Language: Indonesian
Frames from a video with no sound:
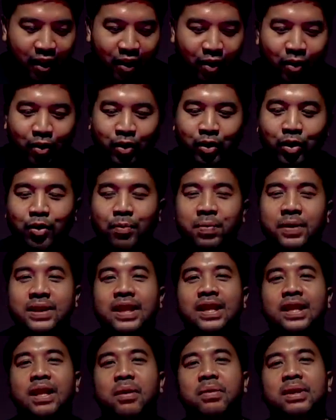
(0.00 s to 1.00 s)
Untuk
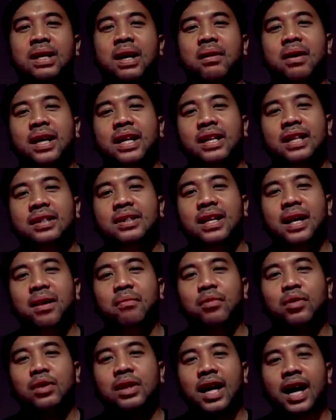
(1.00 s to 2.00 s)
peserta pertama kita
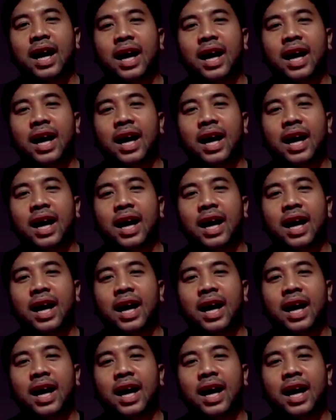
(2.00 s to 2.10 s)
sambut